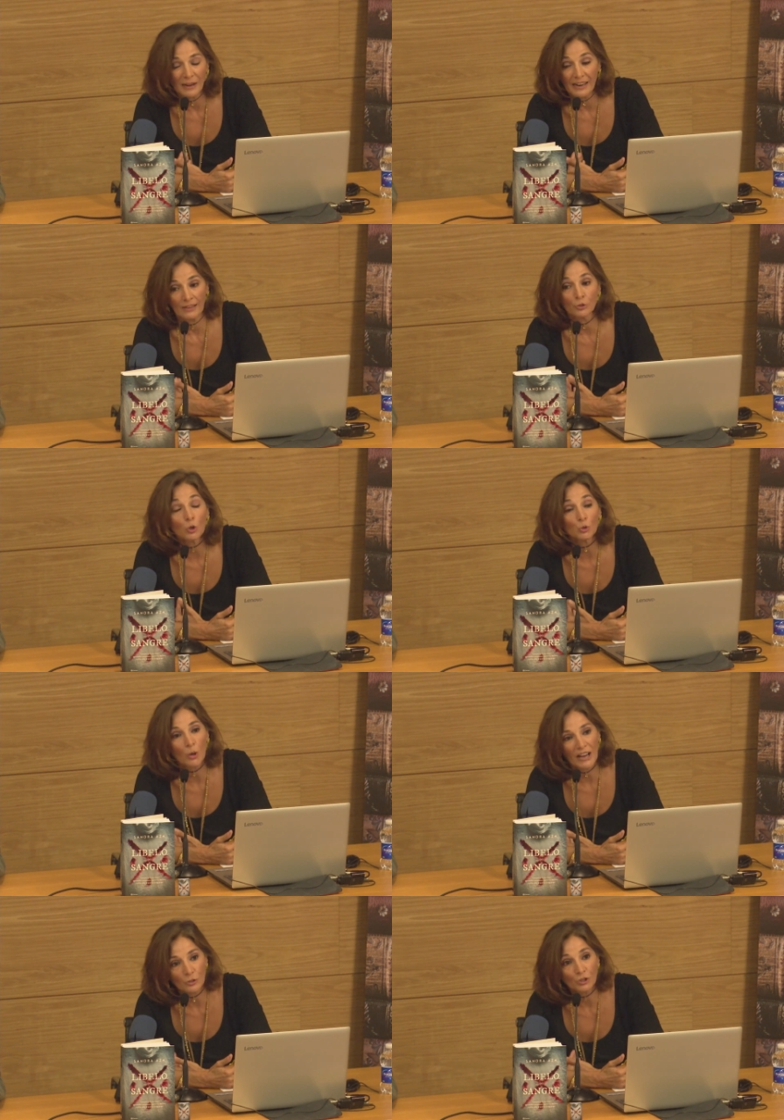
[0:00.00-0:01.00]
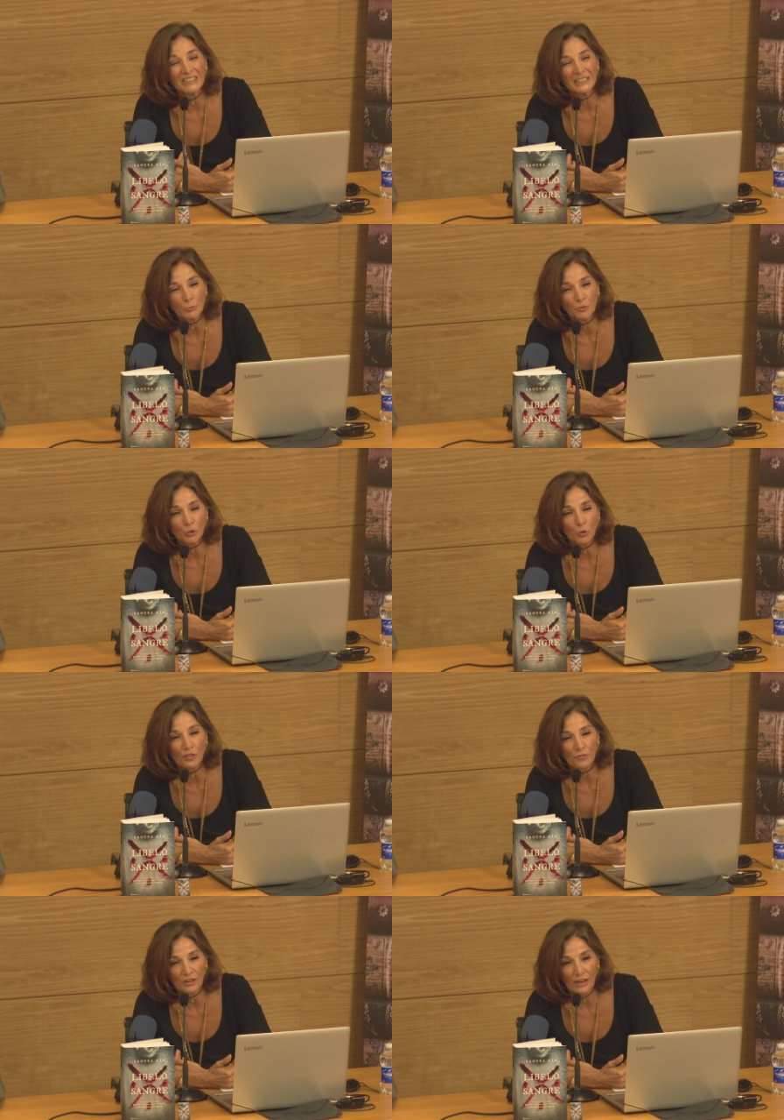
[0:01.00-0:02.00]
para torturarlos y después
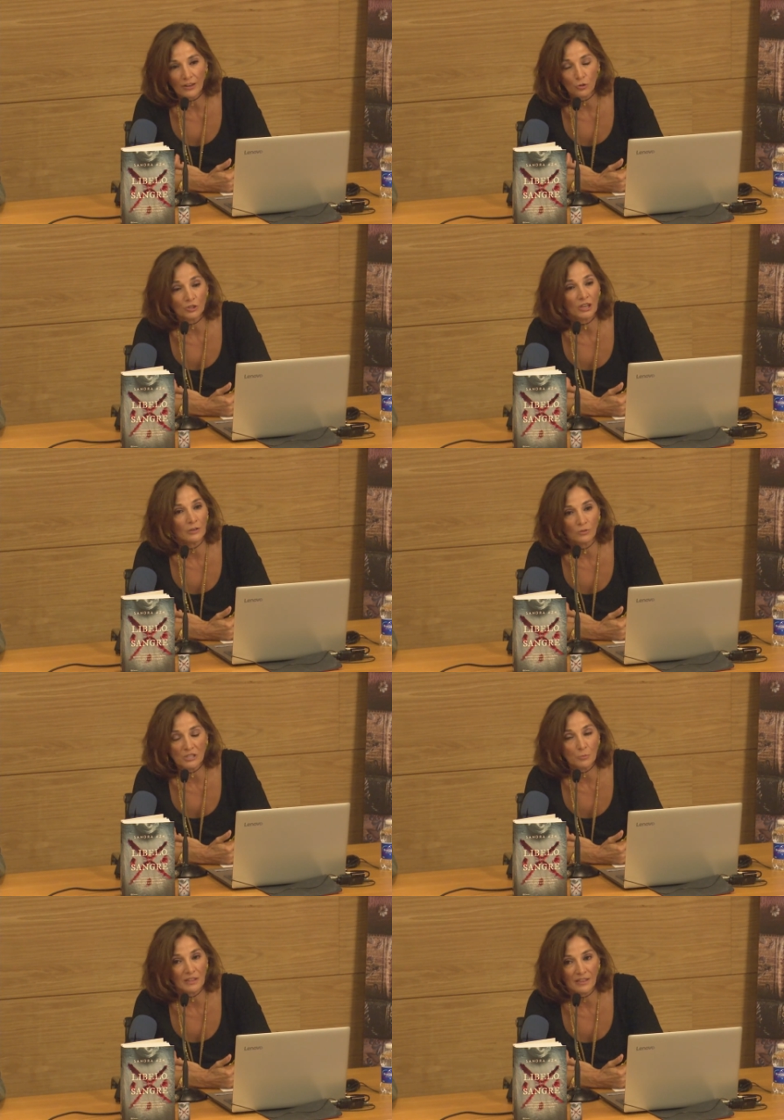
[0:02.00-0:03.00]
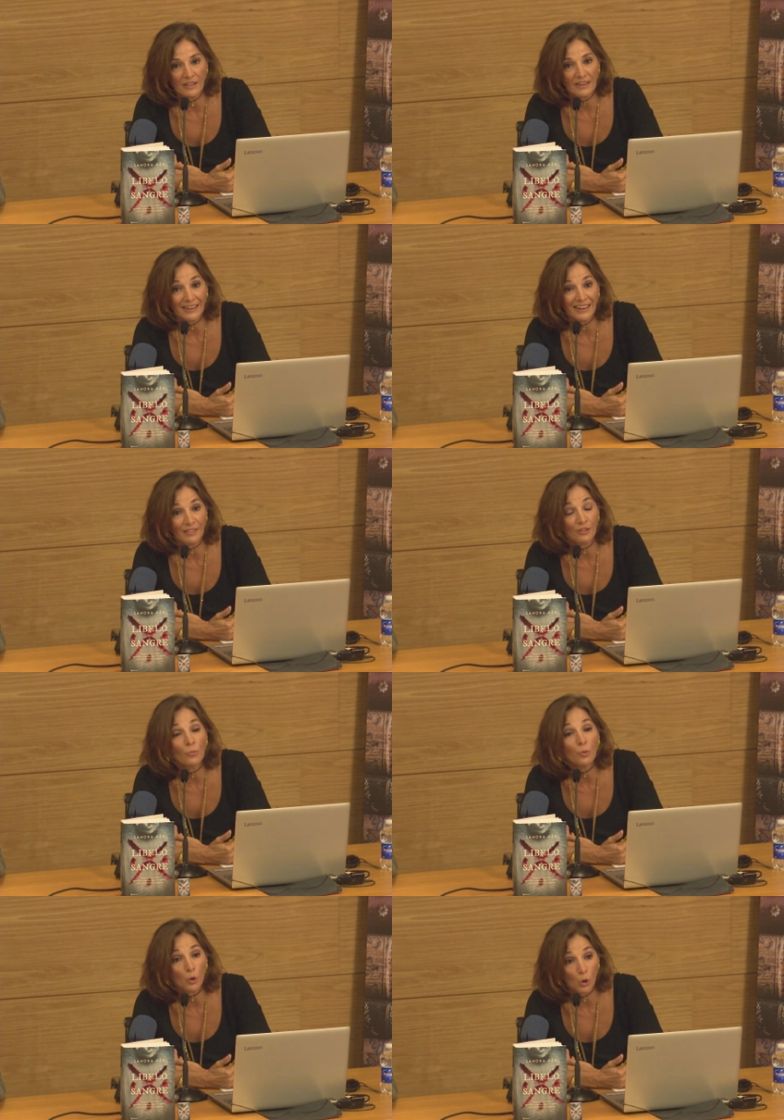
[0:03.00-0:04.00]
crucificarlos en una especie de
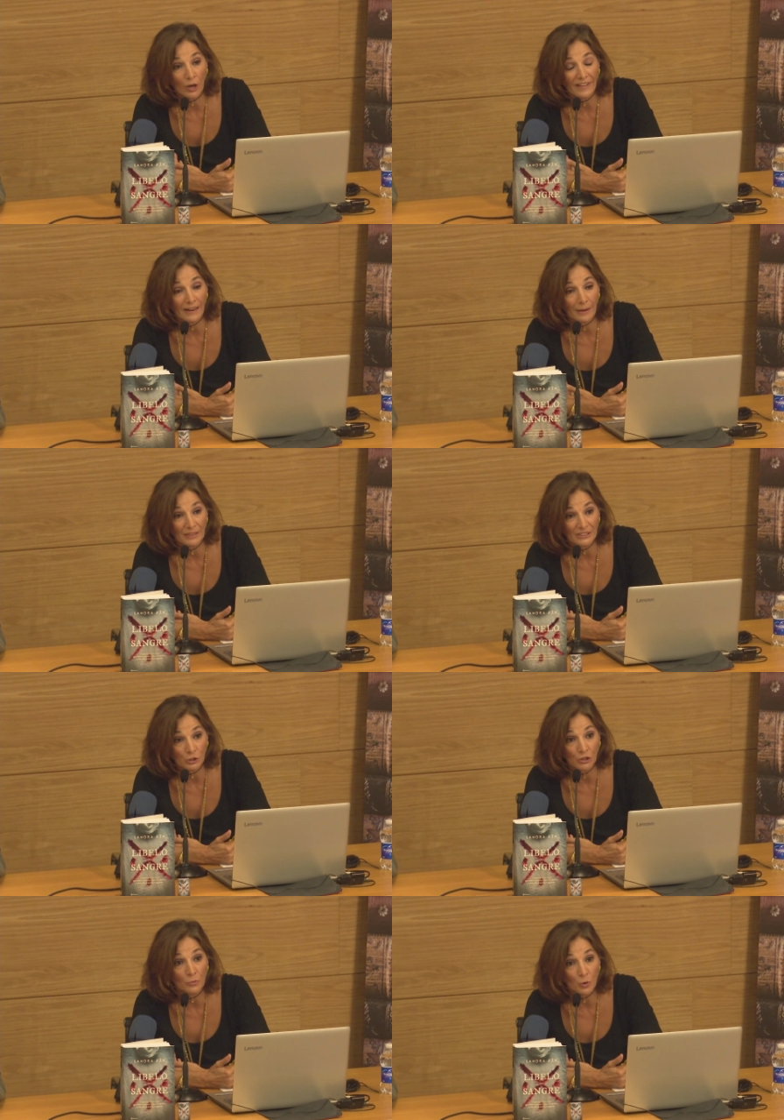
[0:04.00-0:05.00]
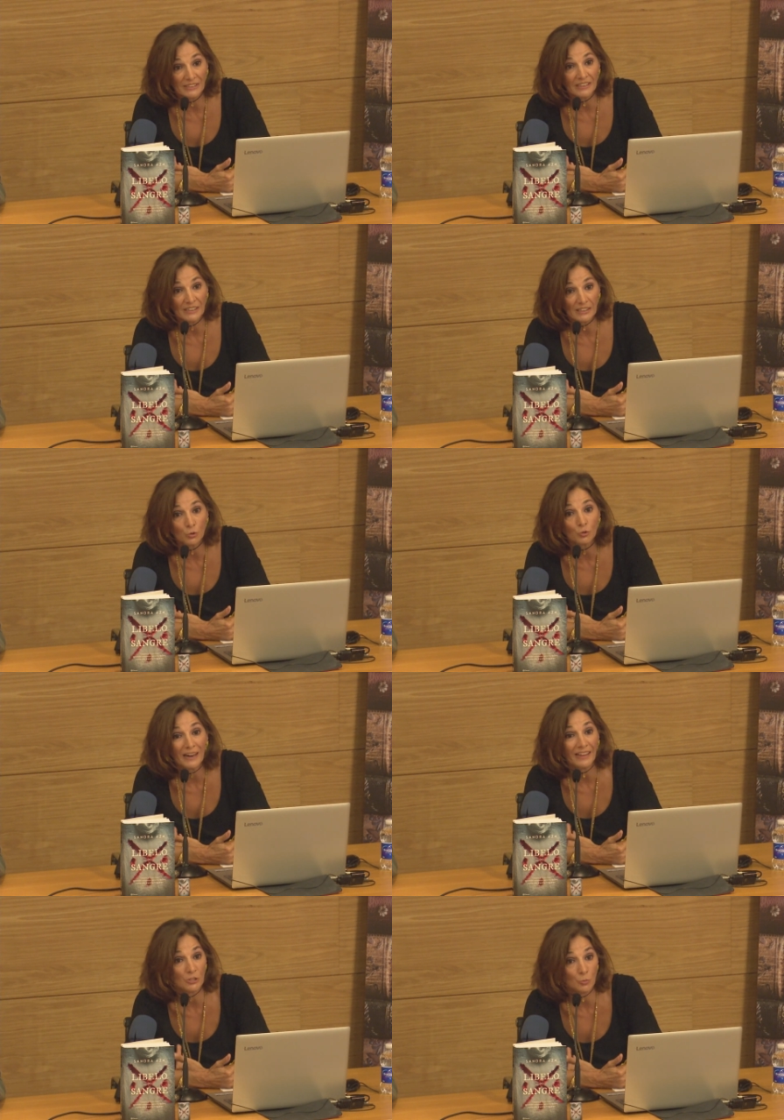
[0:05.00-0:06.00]
recreación burlona de la pasión y muerte de Jesús
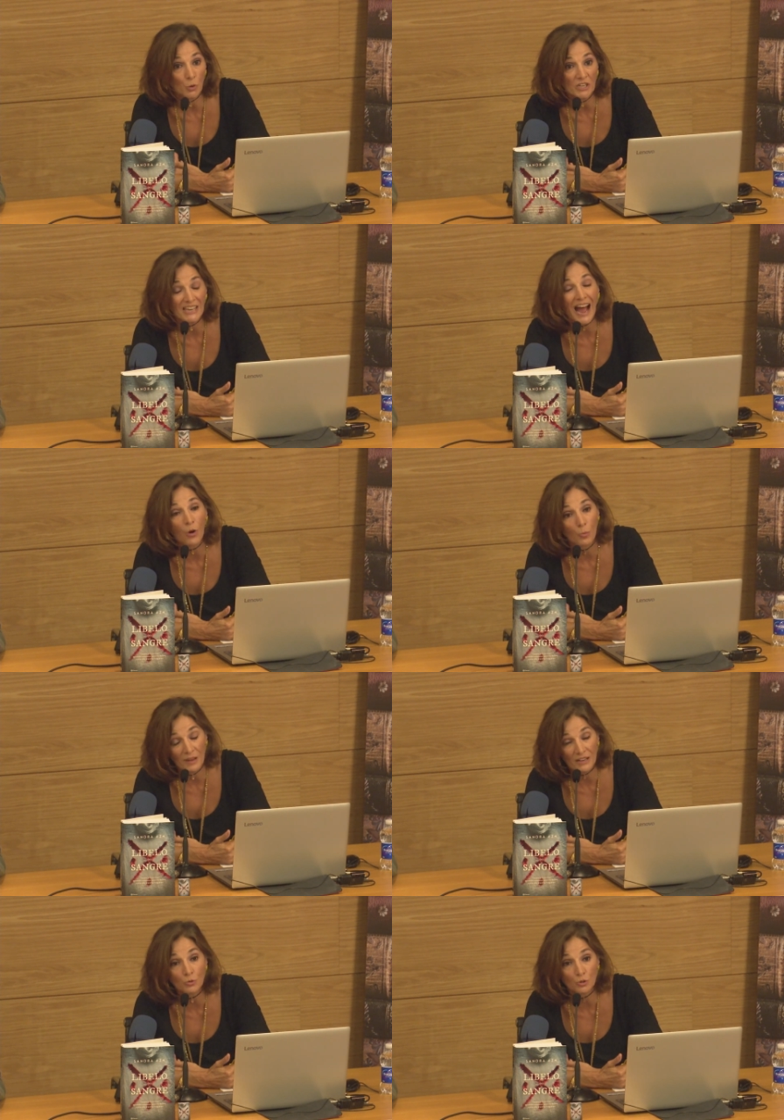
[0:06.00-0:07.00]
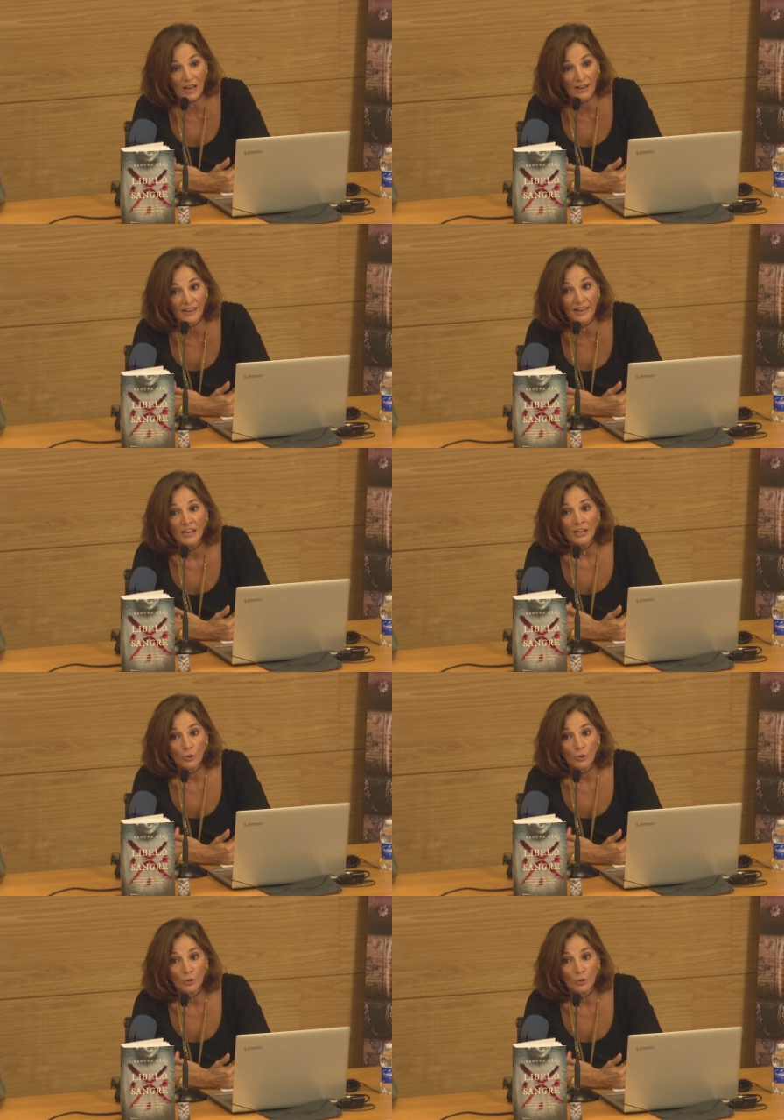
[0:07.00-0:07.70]
para después acopiar su sangre